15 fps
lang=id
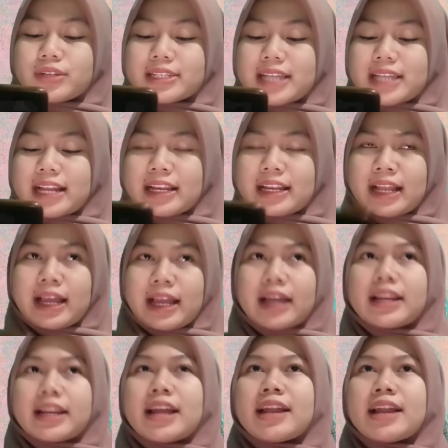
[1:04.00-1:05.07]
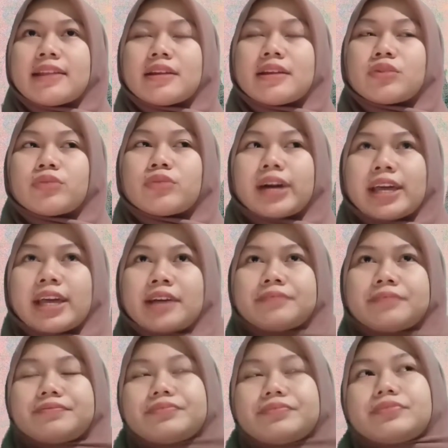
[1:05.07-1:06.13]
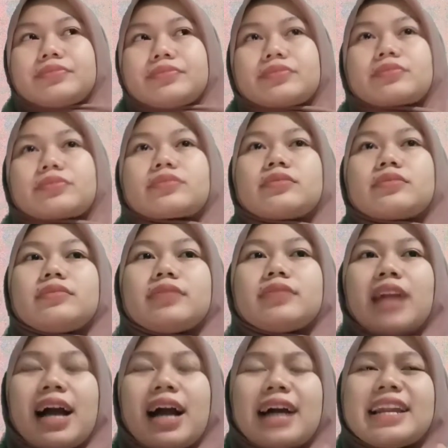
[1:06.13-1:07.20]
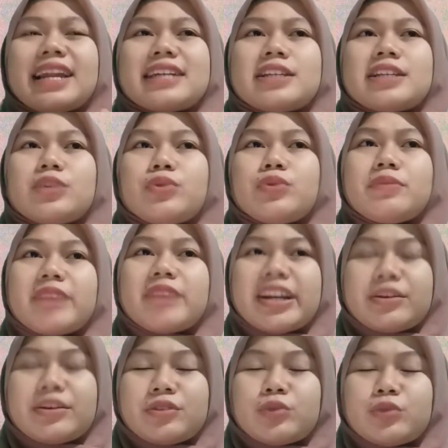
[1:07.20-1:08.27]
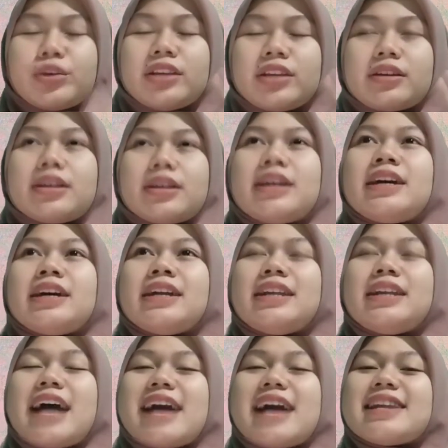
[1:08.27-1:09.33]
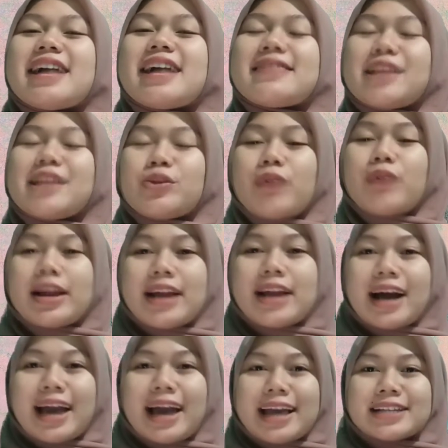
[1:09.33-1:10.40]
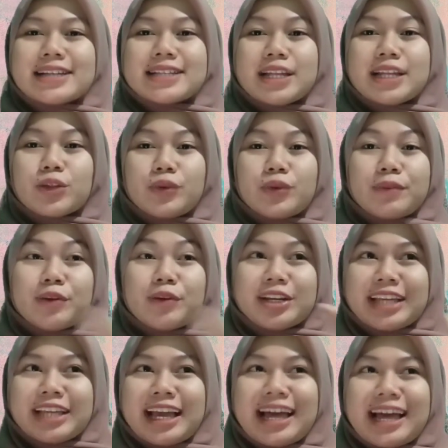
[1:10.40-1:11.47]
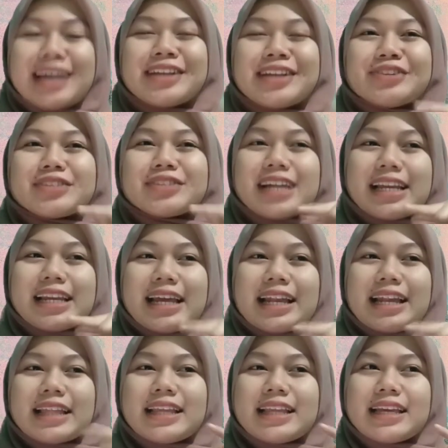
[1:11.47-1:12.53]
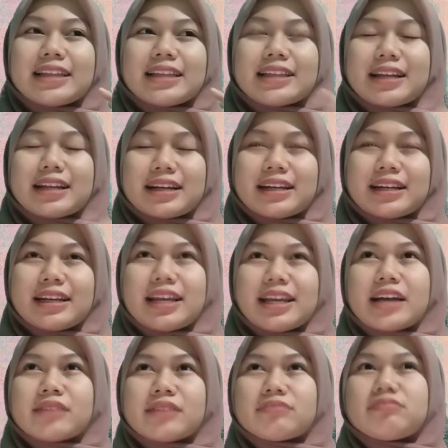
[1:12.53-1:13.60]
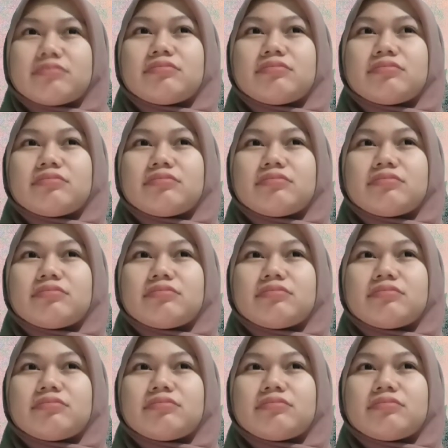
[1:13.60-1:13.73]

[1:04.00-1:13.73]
sana dan nanti itu kayak ada si twi twi dan nanti tuh ada kayak si Twibbonnya terus kalian nanti tekan yang